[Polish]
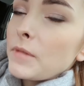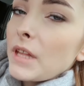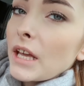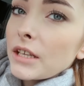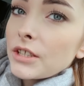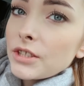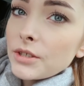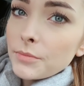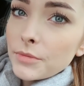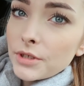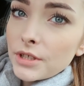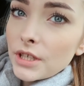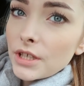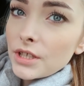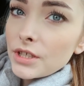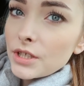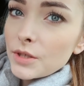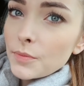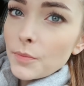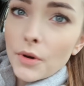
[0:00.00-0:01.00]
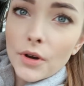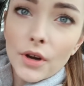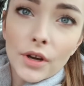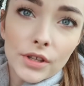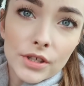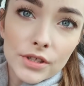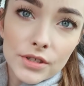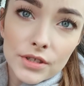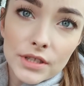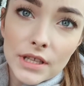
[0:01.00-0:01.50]
Także myślę, że
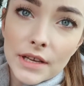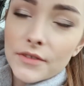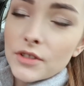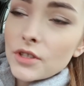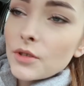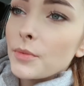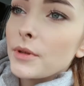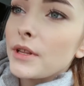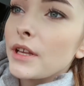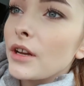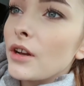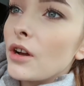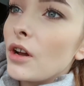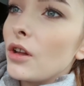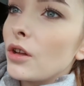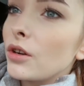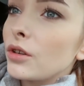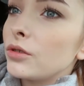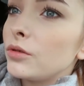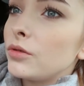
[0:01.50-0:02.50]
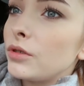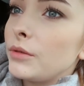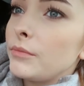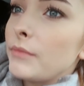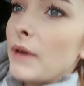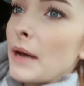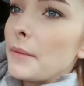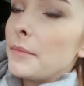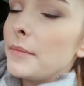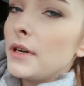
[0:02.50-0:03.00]
spokojnie zostawię sobie ten kolor, który
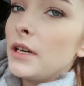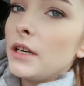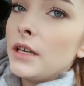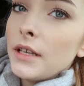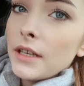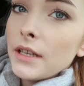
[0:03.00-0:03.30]
mam.